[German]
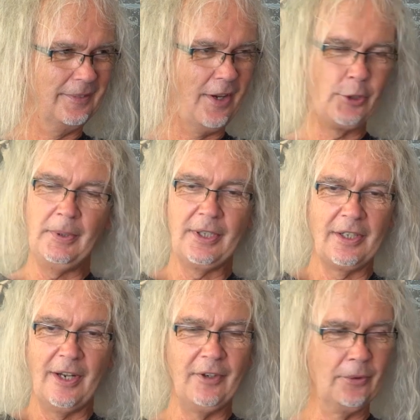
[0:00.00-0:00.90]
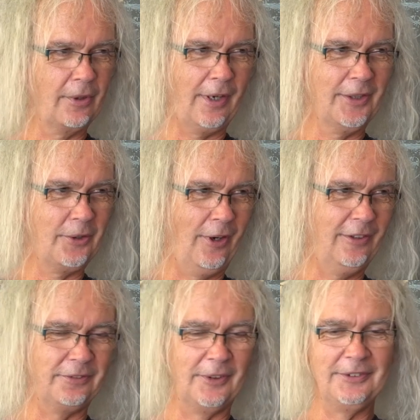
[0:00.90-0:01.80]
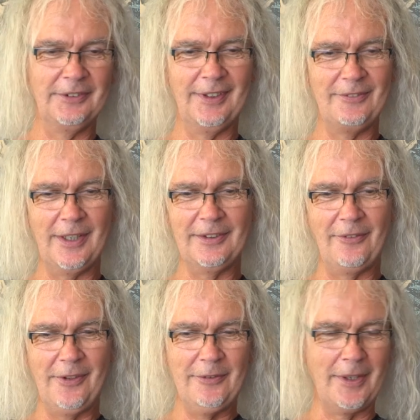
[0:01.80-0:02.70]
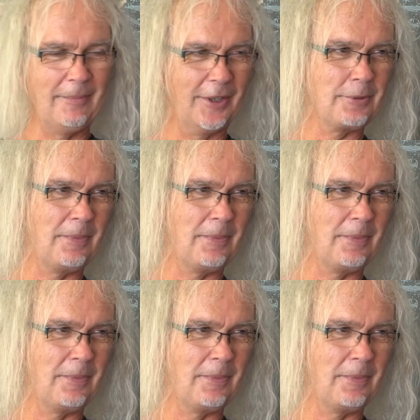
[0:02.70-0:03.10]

da? Er spielt halt einfach nur geil Golf und äh, wir hatten auf jeden Fall eine Menge